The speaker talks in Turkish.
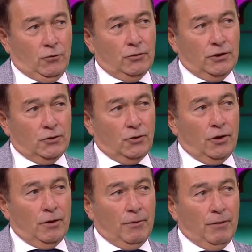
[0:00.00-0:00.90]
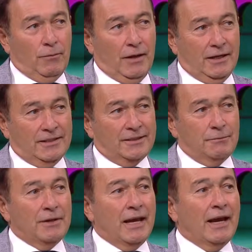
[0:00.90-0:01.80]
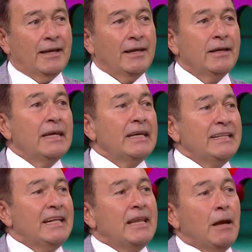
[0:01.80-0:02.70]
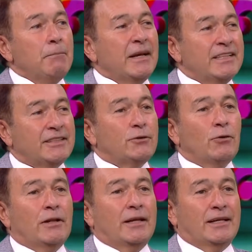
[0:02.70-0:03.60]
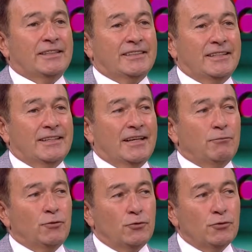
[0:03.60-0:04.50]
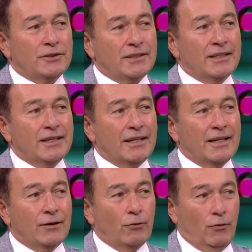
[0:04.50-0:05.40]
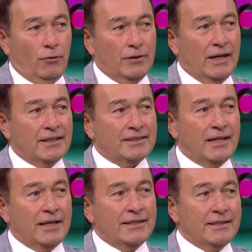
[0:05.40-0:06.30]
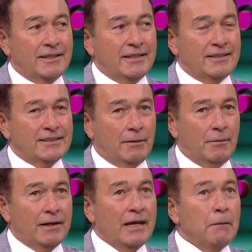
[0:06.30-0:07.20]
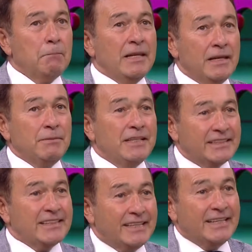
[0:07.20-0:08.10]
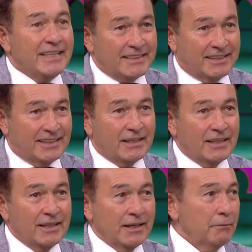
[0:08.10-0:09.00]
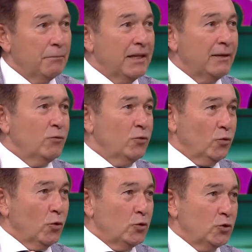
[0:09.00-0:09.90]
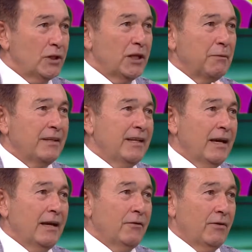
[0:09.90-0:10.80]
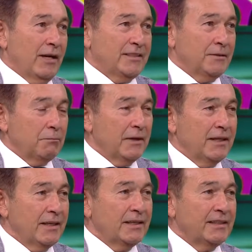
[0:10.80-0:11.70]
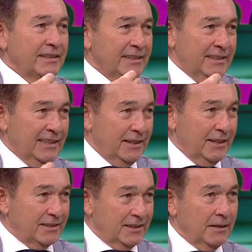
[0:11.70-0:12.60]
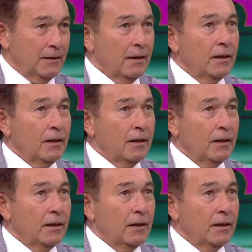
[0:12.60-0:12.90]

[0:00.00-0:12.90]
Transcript: Onu da söylemem Hı. lazım. Yani dinlenmek istiyorlar aslında. Bütün istedikleri o. Yani saygı dediğin zaman beni birisi dinlesin. Hı. Benim görüşlerime değer versin. Beni dinlesin.